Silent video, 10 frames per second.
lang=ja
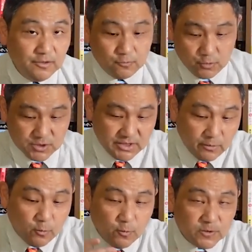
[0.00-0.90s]
そして
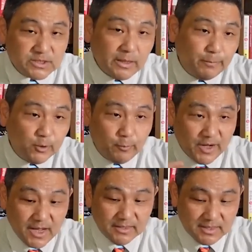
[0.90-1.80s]
こうした
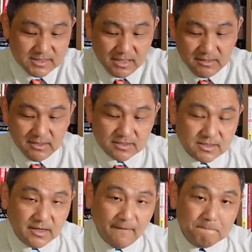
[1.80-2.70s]
プロパガンダ戦にです
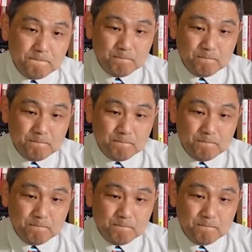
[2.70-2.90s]
ね、